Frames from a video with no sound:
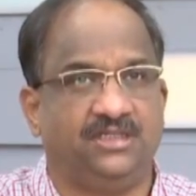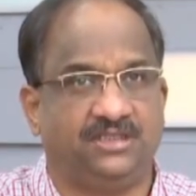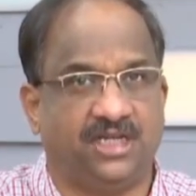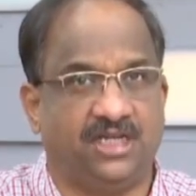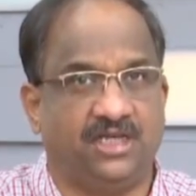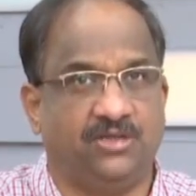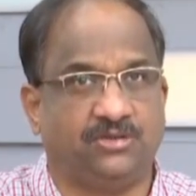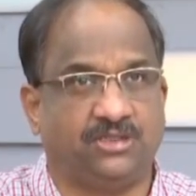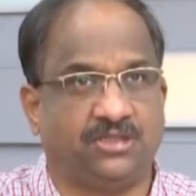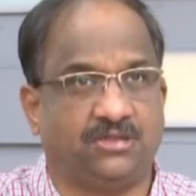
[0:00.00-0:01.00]
చైనా
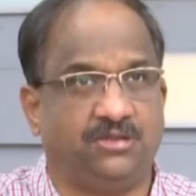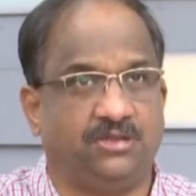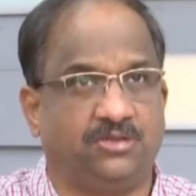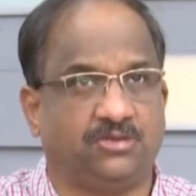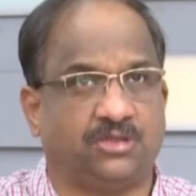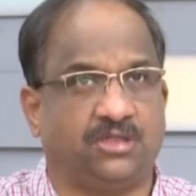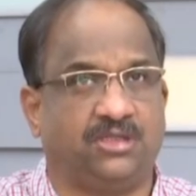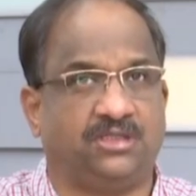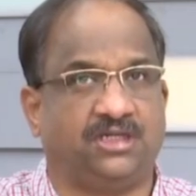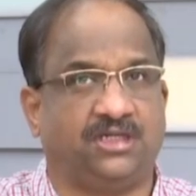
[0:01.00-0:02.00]
యోచిస్తుంది టూ
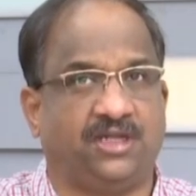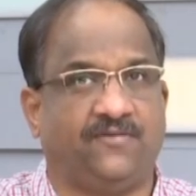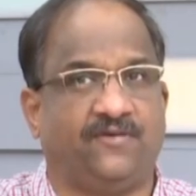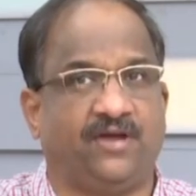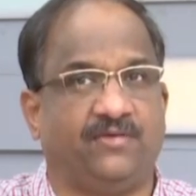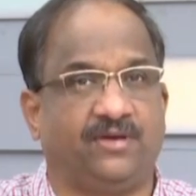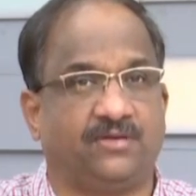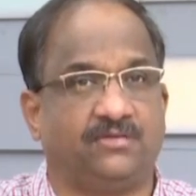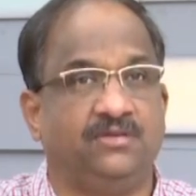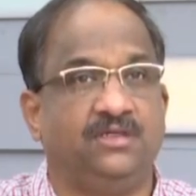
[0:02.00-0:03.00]
థౌజండ్ థర్టీ ఫైవ్
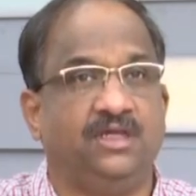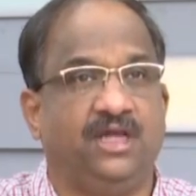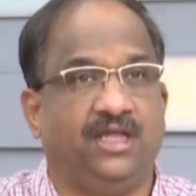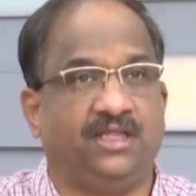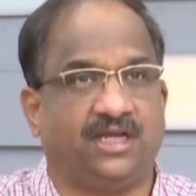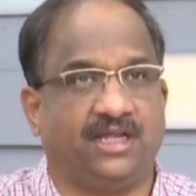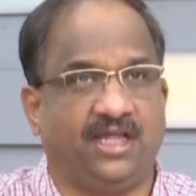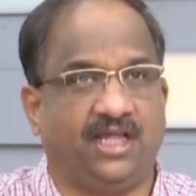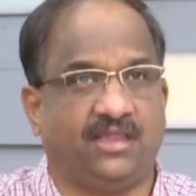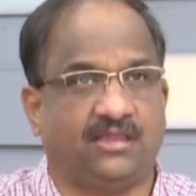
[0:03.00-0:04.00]
వరకు ఎందుకంటే
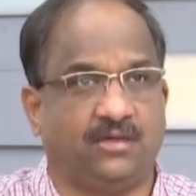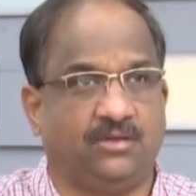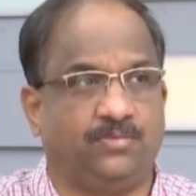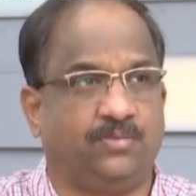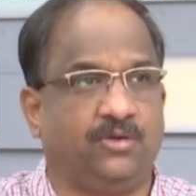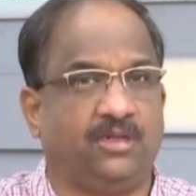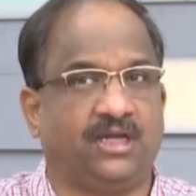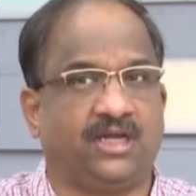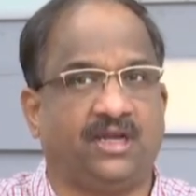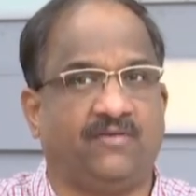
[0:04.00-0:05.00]
ఈ సౌత్ పోల్
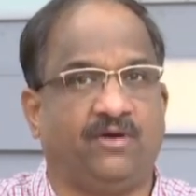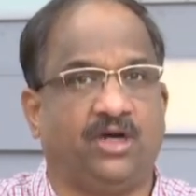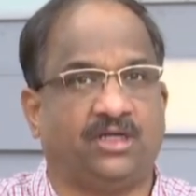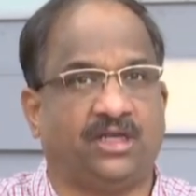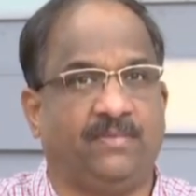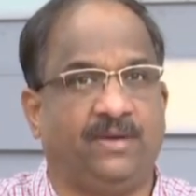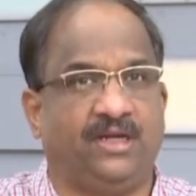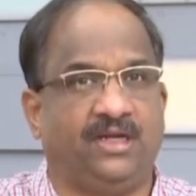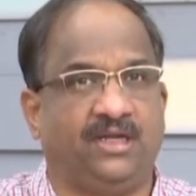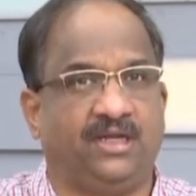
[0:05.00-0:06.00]
దగ్గర వాటర్
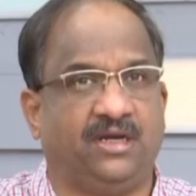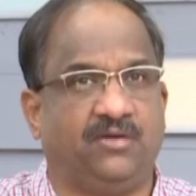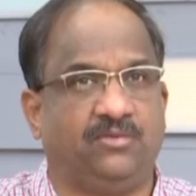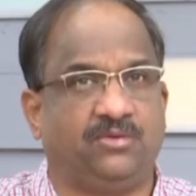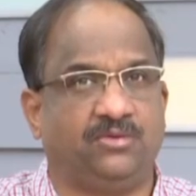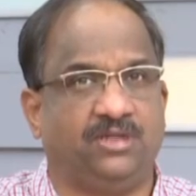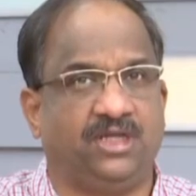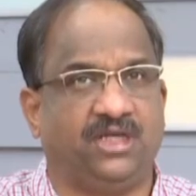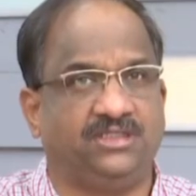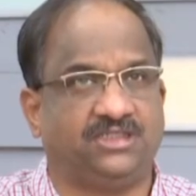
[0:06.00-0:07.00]
ఎబెండెంట్గా
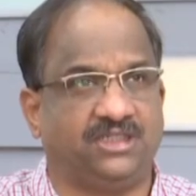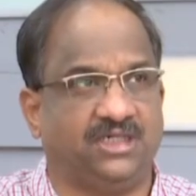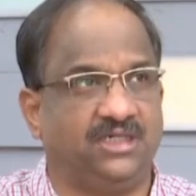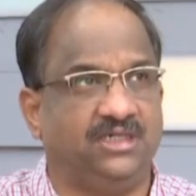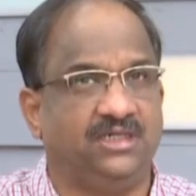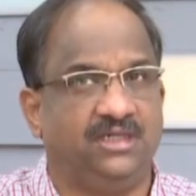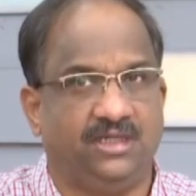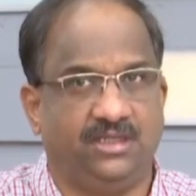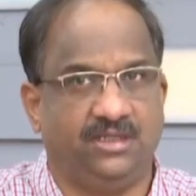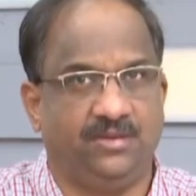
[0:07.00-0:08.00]
ఉంటుందని అంచనా
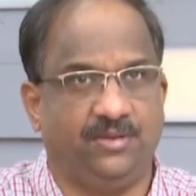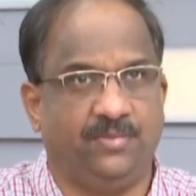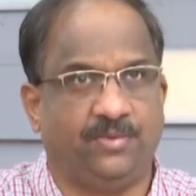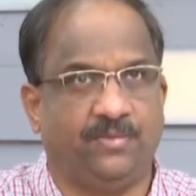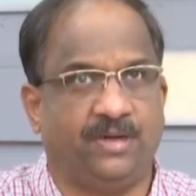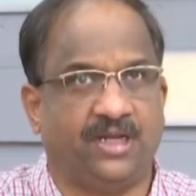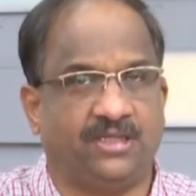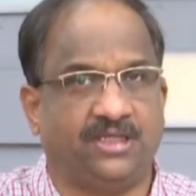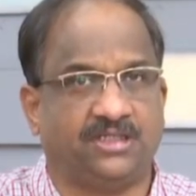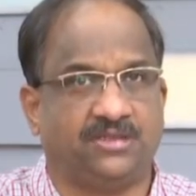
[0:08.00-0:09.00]
ఇది ఇప్పుడు
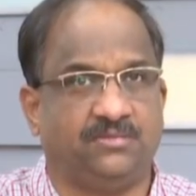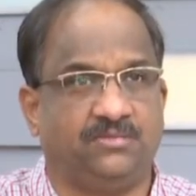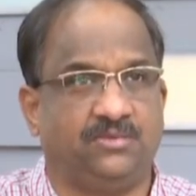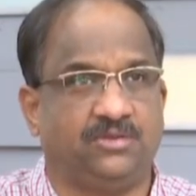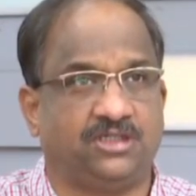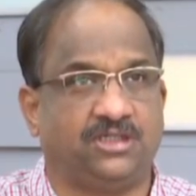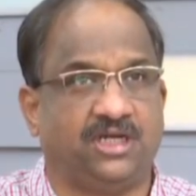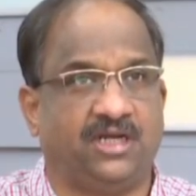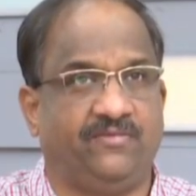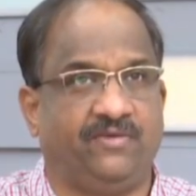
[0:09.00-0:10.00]
భారతదేశం
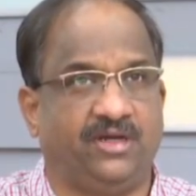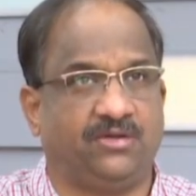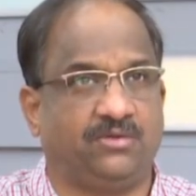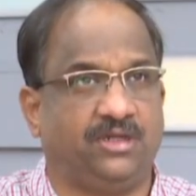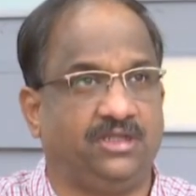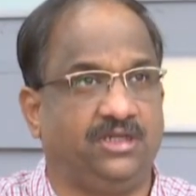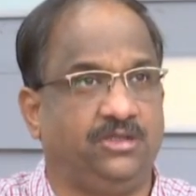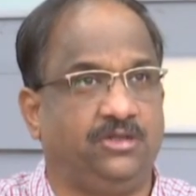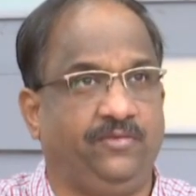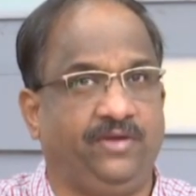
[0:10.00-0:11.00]
చంద్రయాన్ వన్ కూడా
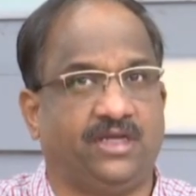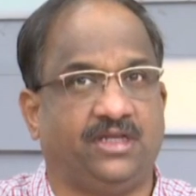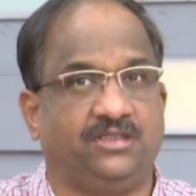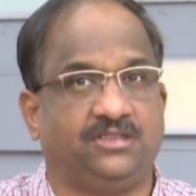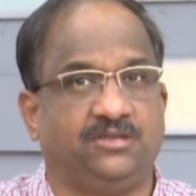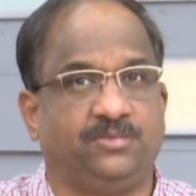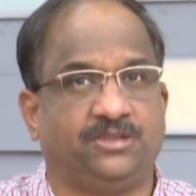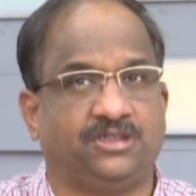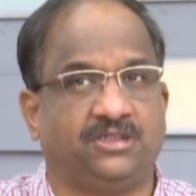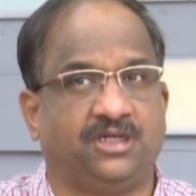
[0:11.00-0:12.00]
దీన్ని ధృవీకరించింది
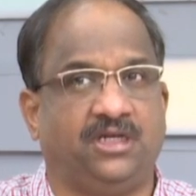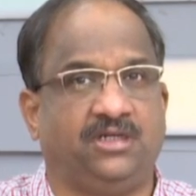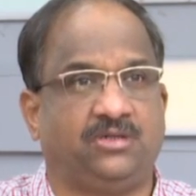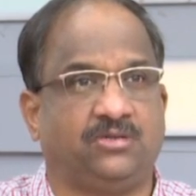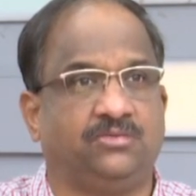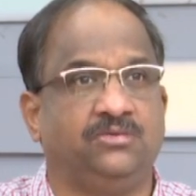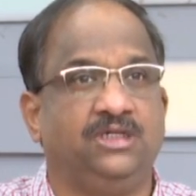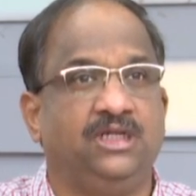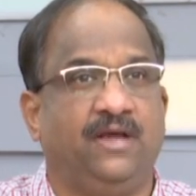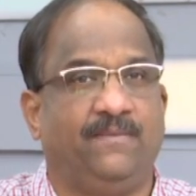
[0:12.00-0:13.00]
ఇప్పుడు చంద్రయాన్ టూ
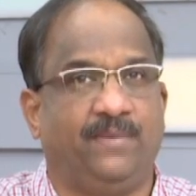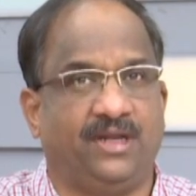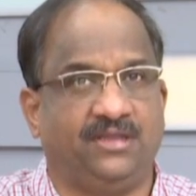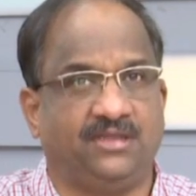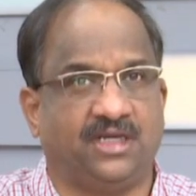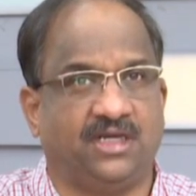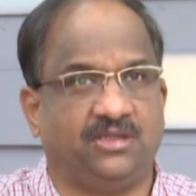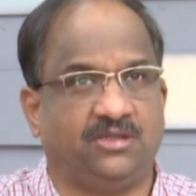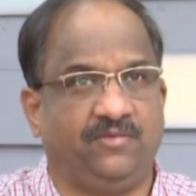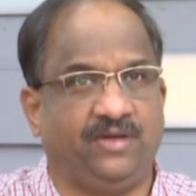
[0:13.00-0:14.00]
మరింతగా
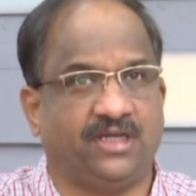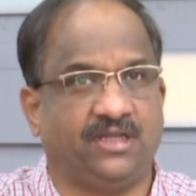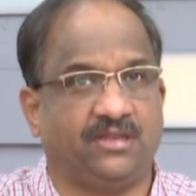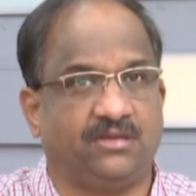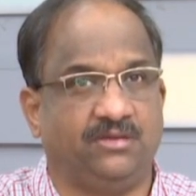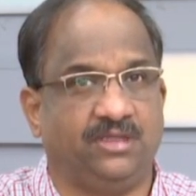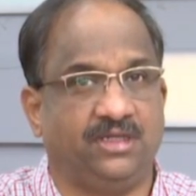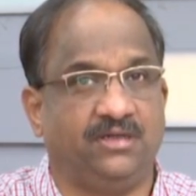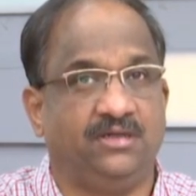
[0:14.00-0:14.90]
ధృవీకరిస్తుంది